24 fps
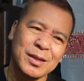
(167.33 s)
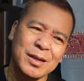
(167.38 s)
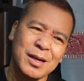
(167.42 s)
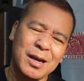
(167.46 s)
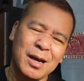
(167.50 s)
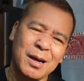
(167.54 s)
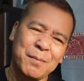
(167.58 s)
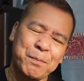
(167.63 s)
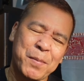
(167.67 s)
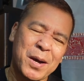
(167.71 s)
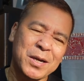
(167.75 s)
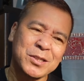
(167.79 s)

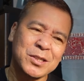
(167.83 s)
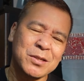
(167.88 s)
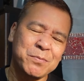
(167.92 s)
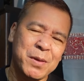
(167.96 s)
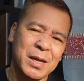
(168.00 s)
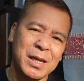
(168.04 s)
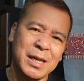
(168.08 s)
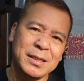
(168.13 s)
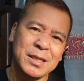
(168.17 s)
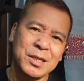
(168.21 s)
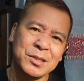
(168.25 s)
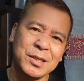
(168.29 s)
uh,
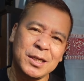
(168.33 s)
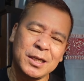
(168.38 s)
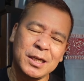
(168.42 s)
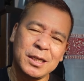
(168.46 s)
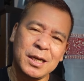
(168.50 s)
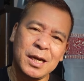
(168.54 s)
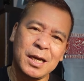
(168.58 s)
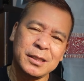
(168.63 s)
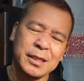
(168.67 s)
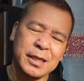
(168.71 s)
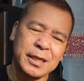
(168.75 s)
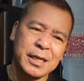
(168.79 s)
possibilities agad
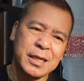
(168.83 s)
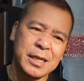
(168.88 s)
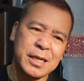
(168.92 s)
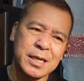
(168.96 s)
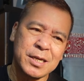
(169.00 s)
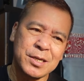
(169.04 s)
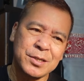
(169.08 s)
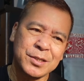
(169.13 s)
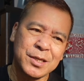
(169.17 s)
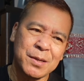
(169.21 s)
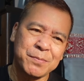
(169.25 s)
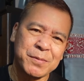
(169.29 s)
ang ating
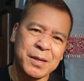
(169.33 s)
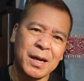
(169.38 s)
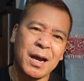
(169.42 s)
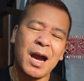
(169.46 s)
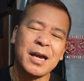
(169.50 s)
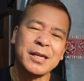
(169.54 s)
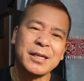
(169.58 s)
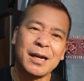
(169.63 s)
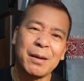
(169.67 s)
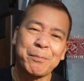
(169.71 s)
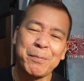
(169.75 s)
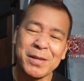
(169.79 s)
iniisip na
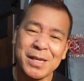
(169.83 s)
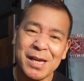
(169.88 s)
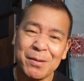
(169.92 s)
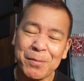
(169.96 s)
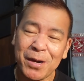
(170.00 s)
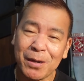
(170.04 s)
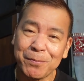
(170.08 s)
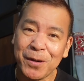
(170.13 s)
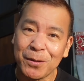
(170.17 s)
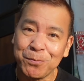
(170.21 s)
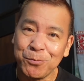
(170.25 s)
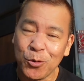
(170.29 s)
kaya ka ba niya
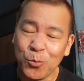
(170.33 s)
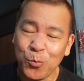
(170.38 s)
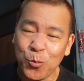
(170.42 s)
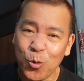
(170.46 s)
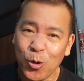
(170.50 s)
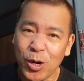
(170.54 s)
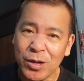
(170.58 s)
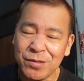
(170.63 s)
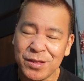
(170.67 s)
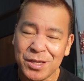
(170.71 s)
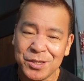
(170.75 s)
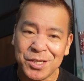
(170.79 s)

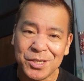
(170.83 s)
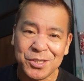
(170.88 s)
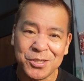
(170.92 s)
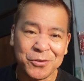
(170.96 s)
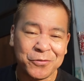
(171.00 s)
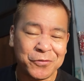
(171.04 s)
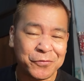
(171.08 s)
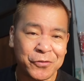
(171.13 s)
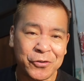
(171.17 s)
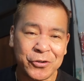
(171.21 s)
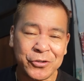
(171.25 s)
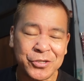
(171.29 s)
makapagpupukan. This is
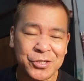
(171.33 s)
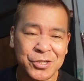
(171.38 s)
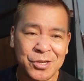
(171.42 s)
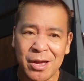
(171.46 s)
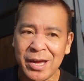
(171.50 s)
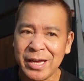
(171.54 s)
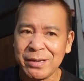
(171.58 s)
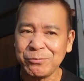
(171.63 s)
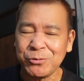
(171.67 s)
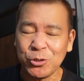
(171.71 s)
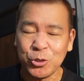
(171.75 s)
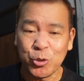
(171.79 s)
her first
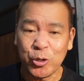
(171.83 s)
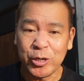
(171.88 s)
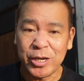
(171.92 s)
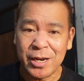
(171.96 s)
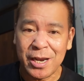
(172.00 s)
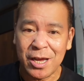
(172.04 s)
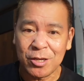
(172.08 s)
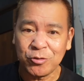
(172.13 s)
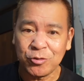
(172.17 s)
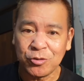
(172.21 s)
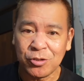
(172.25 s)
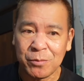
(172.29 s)
time to join a
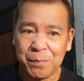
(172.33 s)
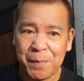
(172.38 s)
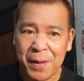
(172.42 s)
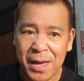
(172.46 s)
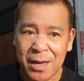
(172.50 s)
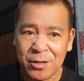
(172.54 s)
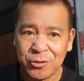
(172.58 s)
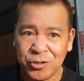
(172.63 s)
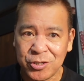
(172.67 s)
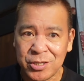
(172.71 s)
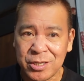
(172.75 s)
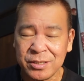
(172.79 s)
national
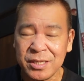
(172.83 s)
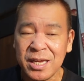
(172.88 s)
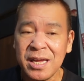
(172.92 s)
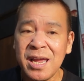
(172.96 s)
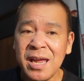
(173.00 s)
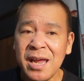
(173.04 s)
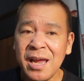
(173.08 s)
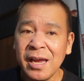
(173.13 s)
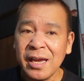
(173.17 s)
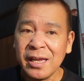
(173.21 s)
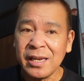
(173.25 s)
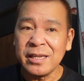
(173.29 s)
pageant.
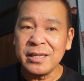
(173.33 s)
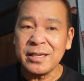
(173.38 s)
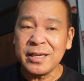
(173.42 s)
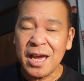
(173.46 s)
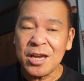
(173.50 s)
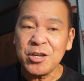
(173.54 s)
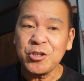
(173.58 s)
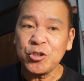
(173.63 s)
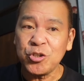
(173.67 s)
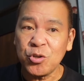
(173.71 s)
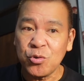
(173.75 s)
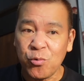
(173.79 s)
And in
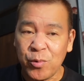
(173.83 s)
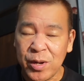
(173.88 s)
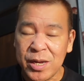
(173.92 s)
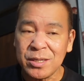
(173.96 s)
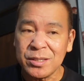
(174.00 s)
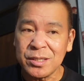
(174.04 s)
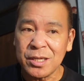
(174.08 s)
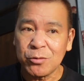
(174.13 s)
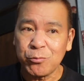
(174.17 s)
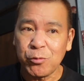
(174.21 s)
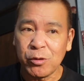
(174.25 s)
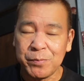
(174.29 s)
case she
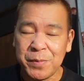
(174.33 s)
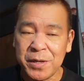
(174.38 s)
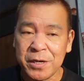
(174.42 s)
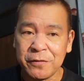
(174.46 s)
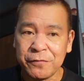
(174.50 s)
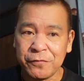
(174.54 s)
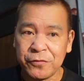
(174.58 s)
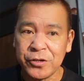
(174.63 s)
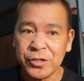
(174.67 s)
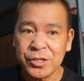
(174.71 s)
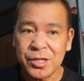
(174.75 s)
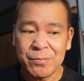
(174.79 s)
wins, that will be
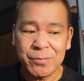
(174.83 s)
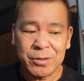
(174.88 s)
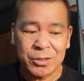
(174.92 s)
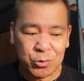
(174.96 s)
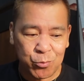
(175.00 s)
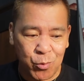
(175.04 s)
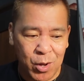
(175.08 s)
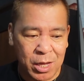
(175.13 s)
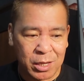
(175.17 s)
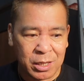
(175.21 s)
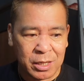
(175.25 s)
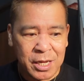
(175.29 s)
her first time
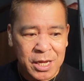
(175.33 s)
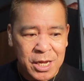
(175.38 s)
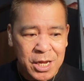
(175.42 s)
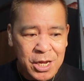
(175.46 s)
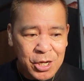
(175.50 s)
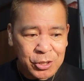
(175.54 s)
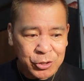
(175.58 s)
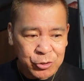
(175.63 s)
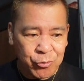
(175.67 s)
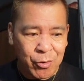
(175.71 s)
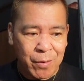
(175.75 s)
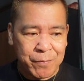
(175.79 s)
as well
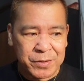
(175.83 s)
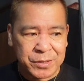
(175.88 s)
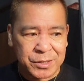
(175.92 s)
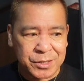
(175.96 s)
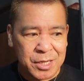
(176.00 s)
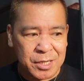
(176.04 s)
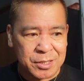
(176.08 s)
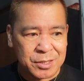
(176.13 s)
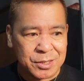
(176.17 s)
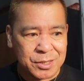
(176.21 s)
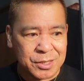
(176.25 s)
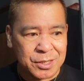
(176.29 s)
to
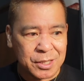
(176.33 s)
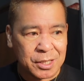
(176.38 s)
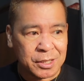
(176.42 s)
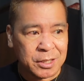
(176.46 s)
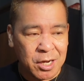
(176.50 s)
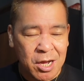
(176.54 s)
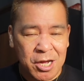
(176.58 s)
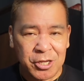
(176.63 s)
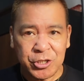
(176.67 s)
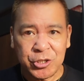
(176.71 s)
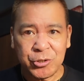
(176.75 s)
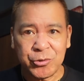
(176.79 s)
represent a
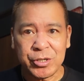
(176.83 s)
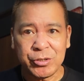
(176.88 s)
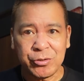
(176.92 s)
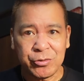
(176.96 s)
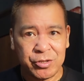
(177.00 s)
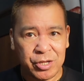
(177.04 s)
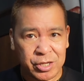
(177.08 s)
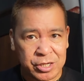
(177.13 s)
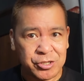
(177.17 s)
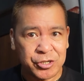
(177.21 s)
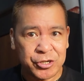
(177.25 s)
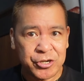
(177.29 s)
country to
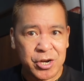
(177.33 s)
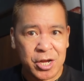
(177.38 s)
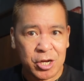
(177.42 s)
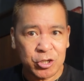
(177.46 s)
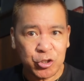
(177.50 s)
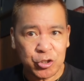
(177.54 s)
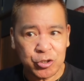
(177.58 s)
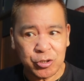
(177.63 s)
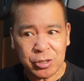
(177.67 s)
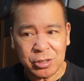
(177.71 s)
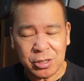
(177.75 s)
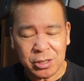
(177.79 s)
the
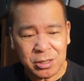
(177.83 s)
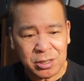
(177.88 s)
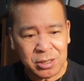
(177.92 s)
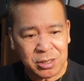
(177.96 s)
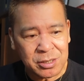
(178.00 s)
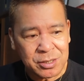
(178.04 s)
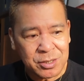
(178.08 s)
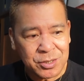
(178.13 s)
international